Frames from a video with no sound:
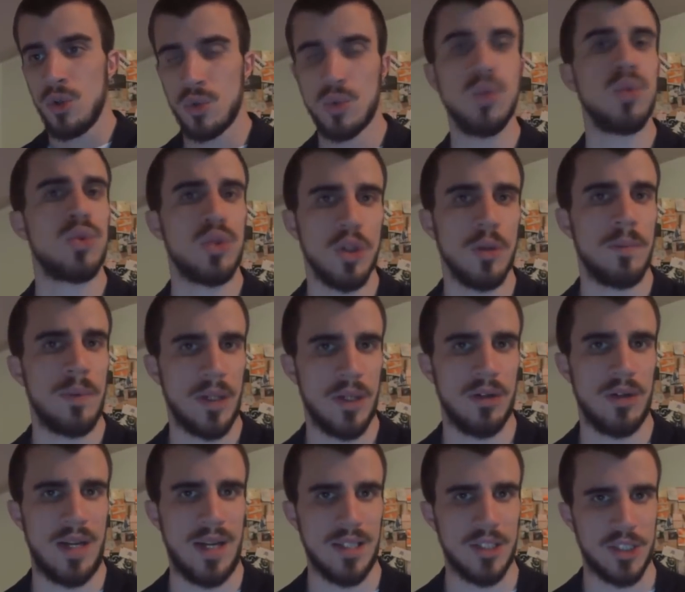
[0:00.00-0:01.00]
tutto
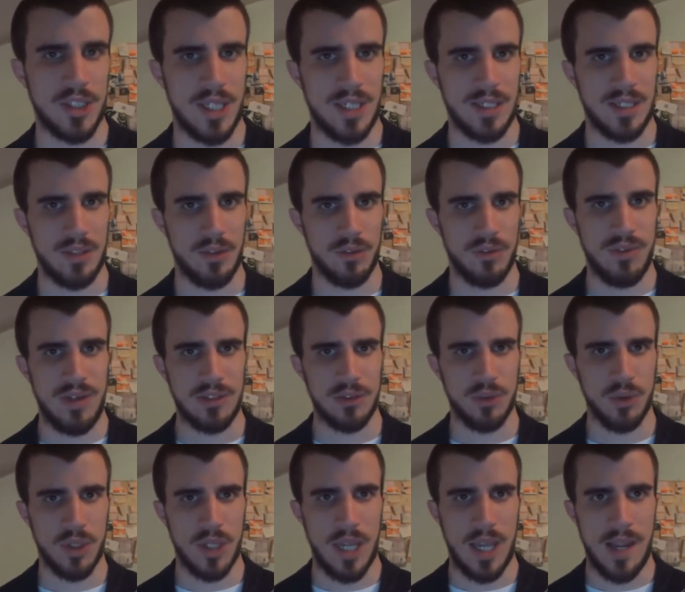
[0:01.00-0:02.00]
però nasce anche da un
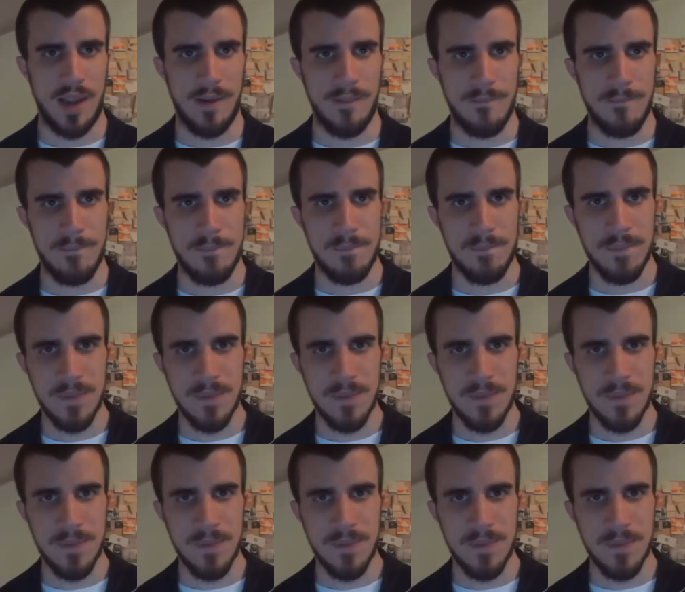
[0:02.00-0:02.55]
fatto che